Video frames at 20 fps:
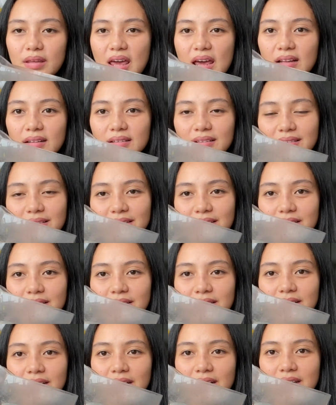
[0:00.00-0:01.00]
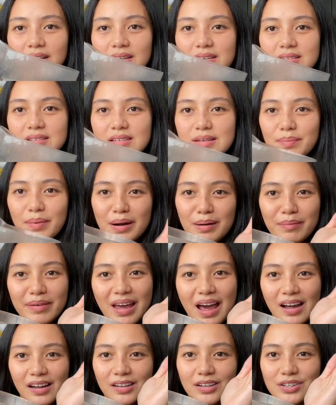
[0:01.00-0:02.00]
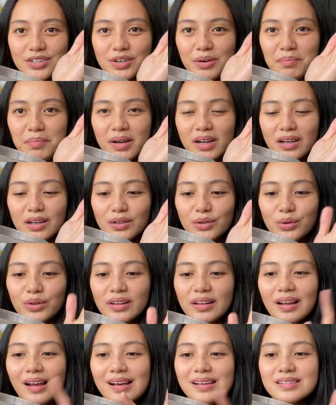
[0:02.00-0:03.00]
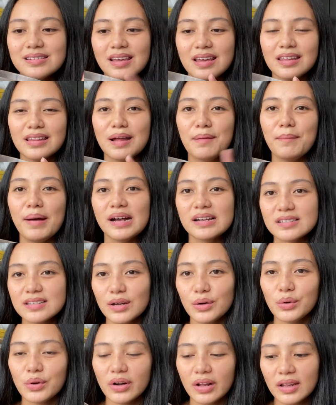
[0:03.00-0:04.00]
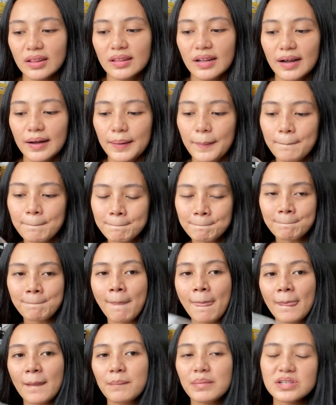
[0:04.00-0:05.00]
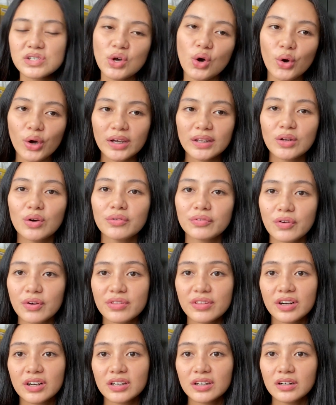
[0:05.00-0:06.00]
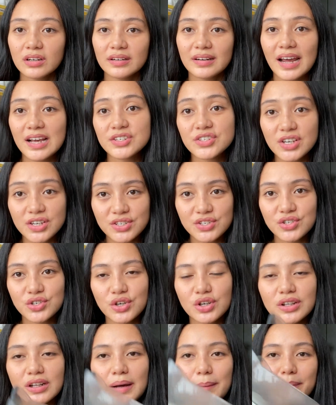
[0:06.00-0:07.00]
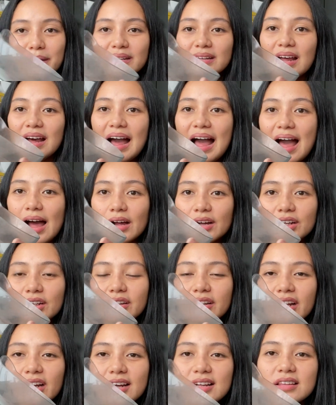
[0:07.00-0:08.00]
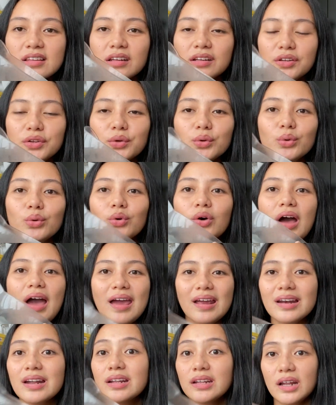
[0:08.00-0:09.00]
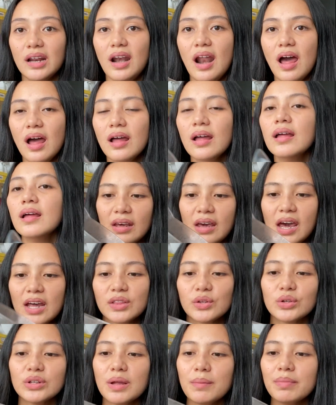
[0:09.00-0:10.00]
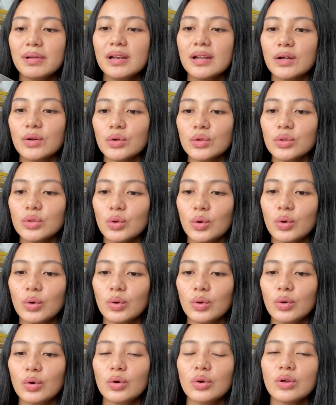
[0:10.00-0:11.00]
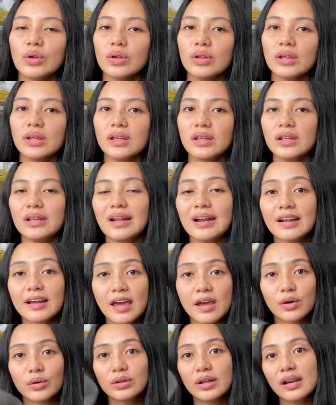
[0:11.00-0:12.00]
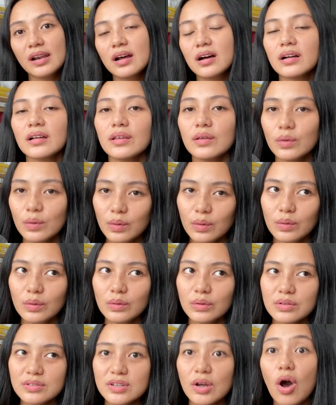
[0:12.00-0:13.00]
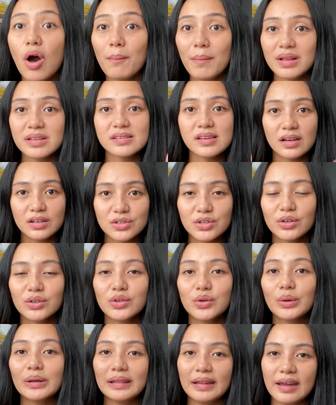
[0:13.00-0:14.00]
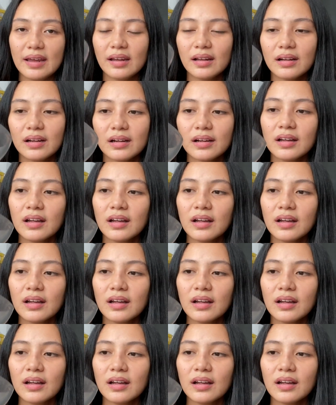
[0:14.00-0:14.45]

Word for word: Yan taxi. Parang may angle siyang pag ganun. Kasi nabasa ko rin na mas okay daw for their digestion kapag naka-angle na ganyan yung kainan nila. Ito, nabili ko to. Ilalagay ko na lang yung sa comment section yung link.